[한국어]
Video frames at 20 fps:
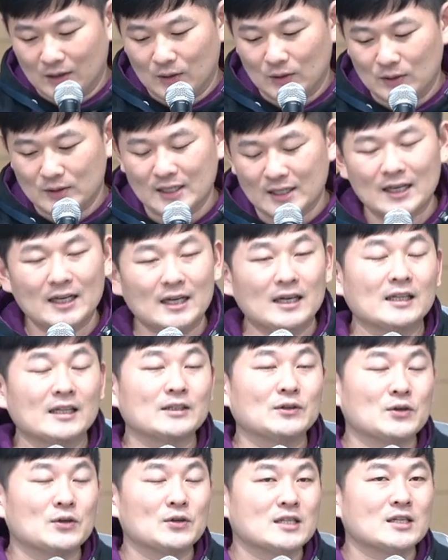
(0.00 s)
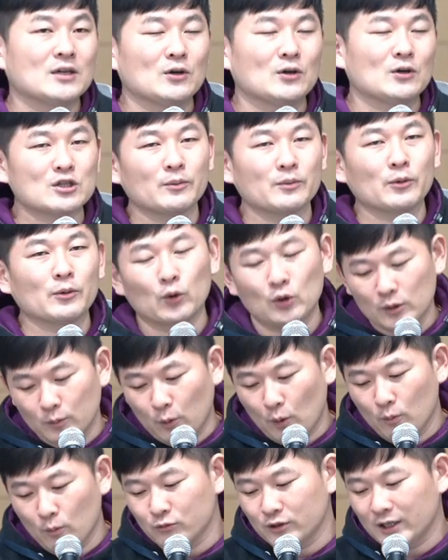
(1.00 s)
살아가는 어, 것이 어쩌면 오늘
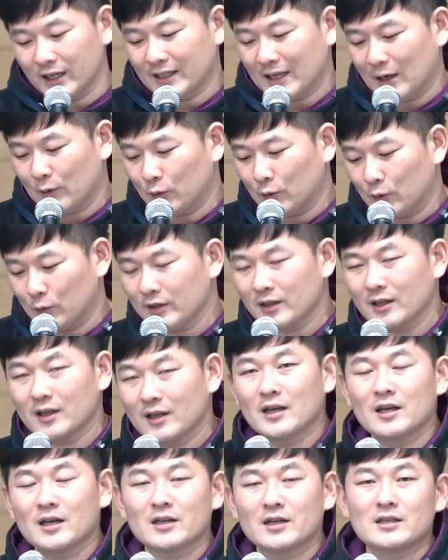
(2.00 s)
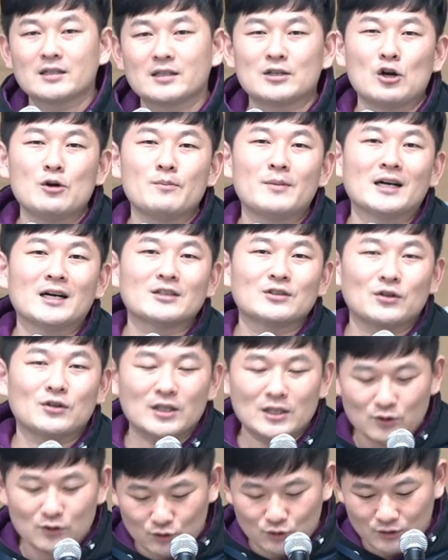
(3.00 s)
본문에 나온 그
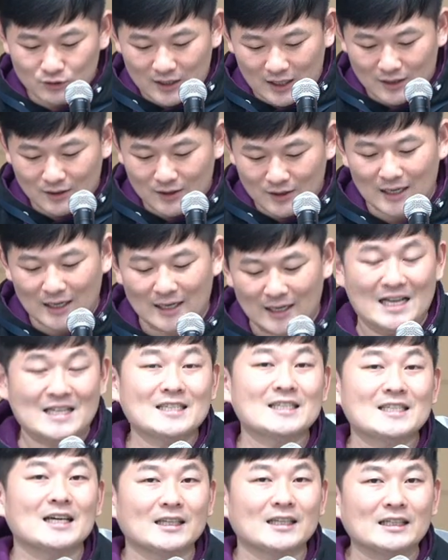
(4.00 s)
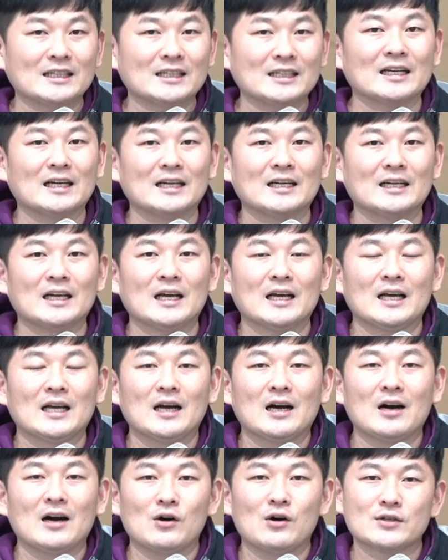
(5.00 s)
절망적인 순간과 같지 않을까
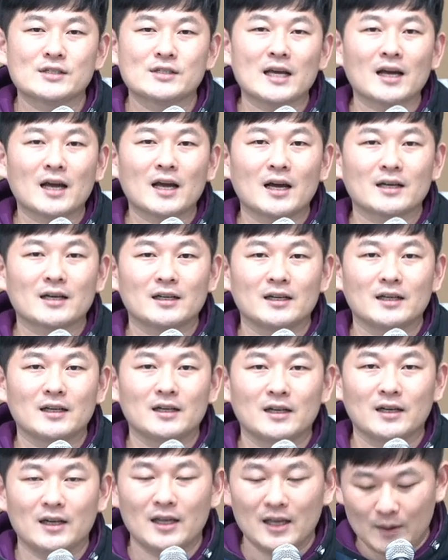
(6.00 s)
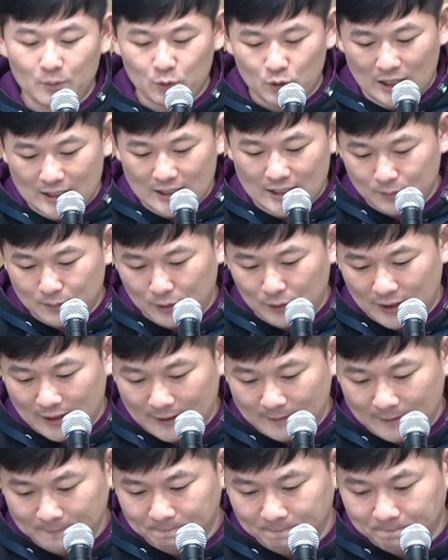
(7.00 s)
어, 생각을 해 보았습니다.
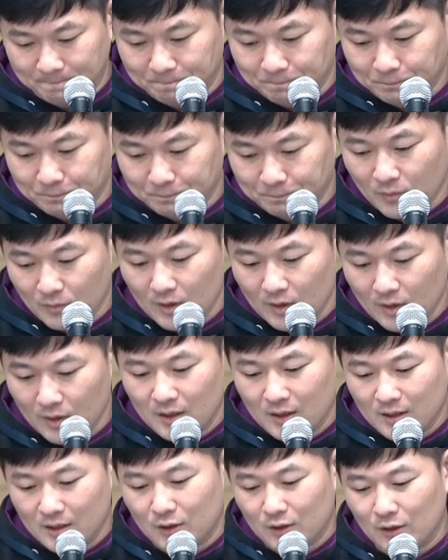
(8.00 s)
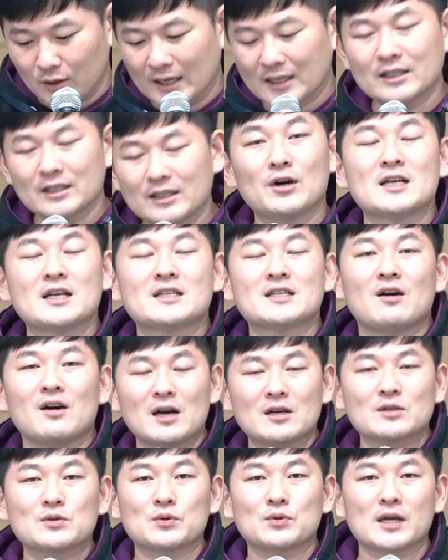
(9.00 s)
그러나 그러한
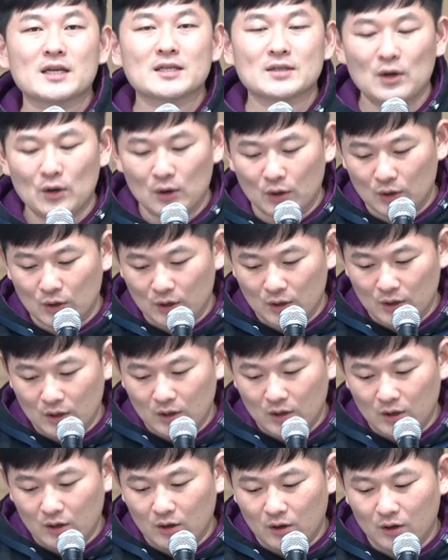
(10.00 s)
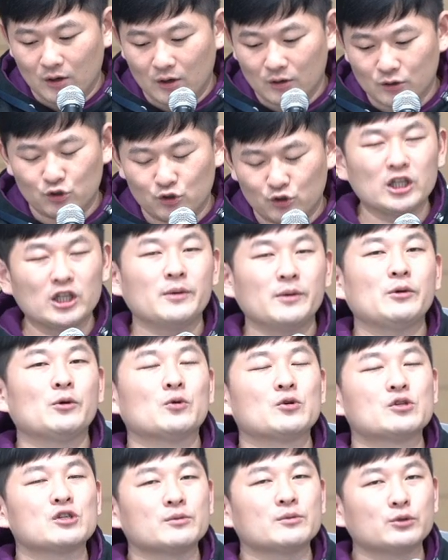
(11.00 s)
상황 속에서 어, 주님이
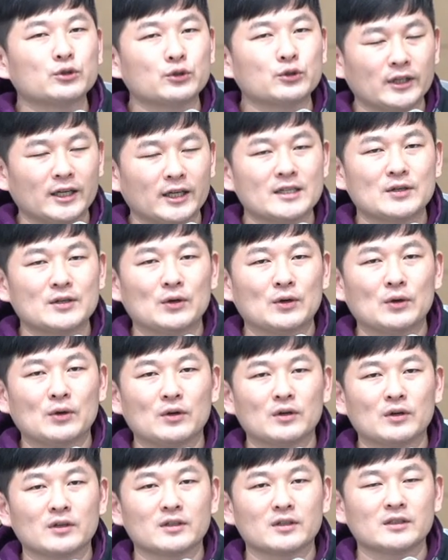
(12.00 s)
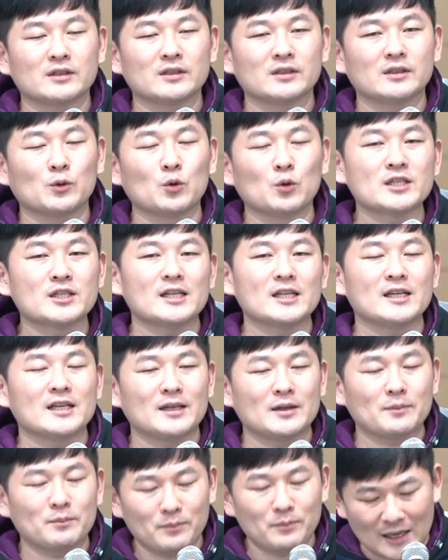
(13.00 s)
오심으로 인해서 그
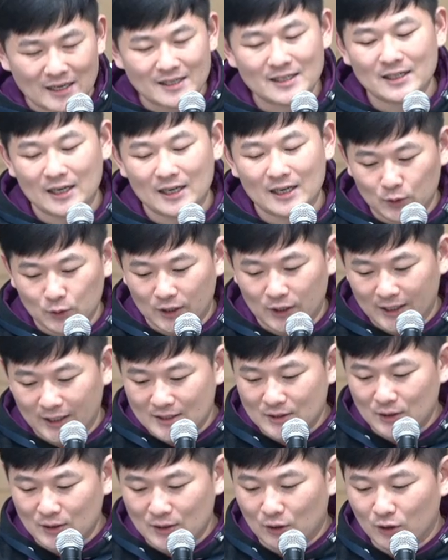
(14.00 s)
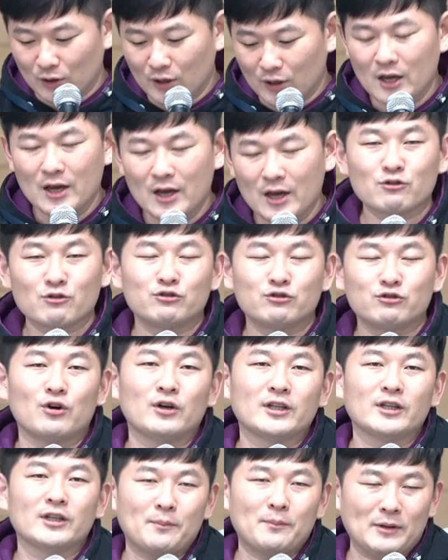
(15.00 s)
오실 메시아로 인해서
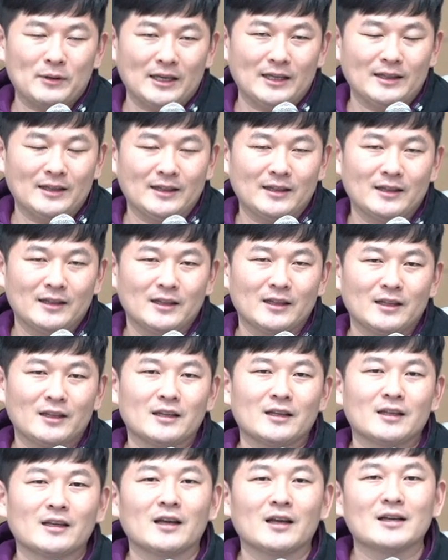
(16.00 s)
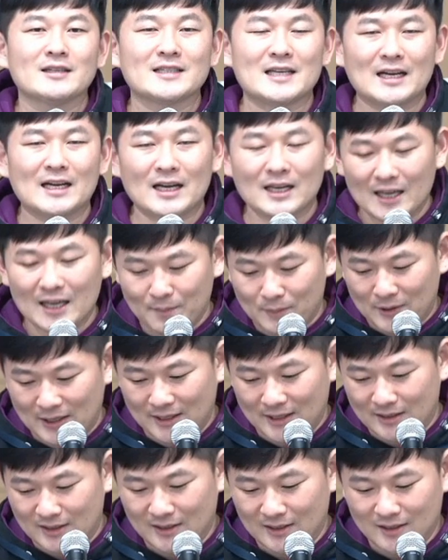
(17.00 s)
구원의 빛, 사랑의
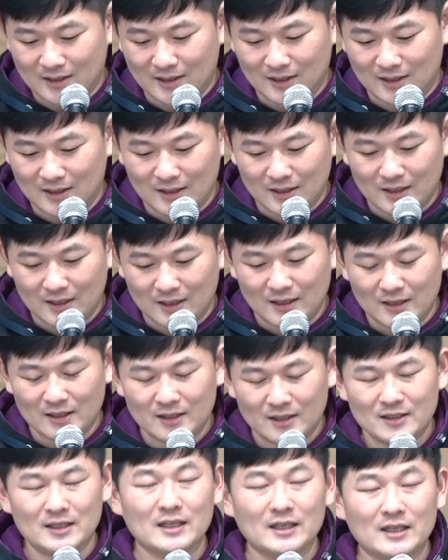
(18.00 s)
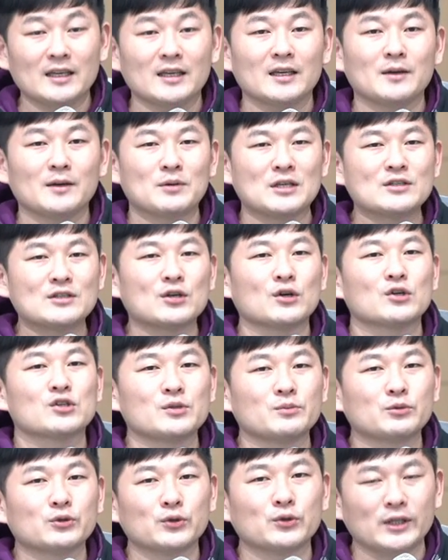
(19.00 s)
빛이
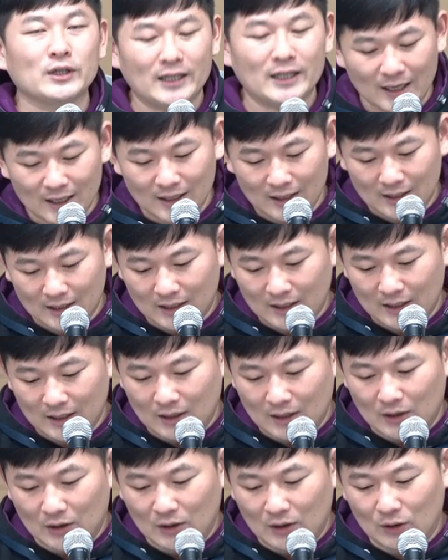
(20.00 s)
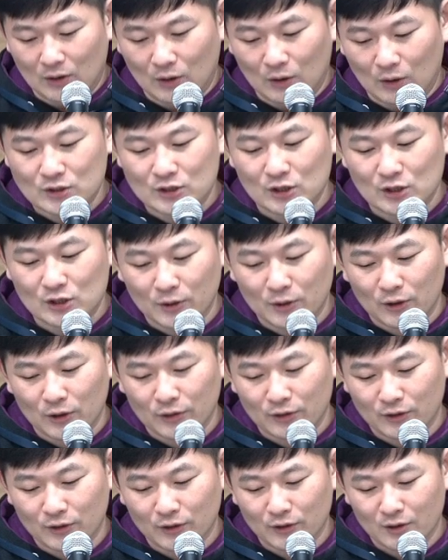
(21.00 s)
비춰짐으로 인해
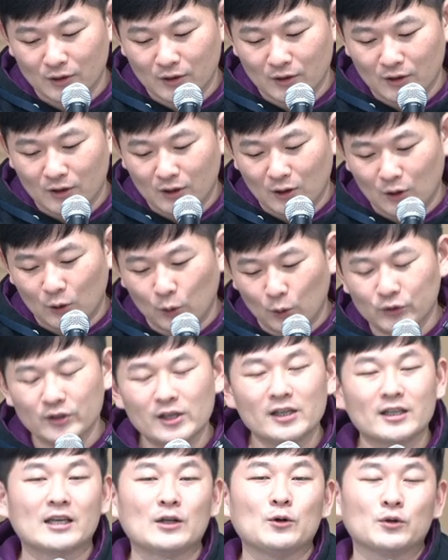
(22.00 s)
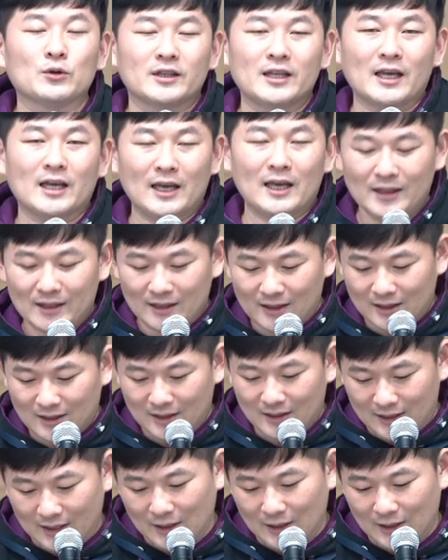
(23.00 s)
어쩌면 오늘 기록된
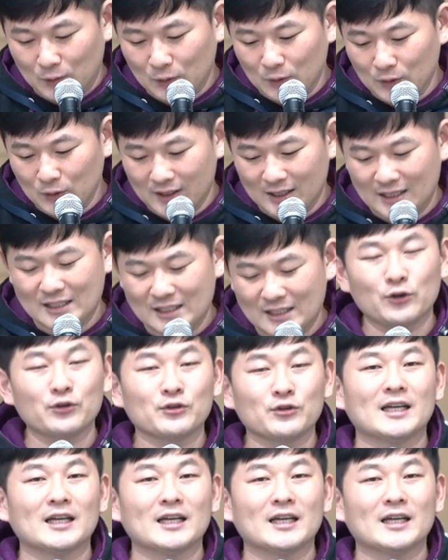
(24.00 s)
대로 이전과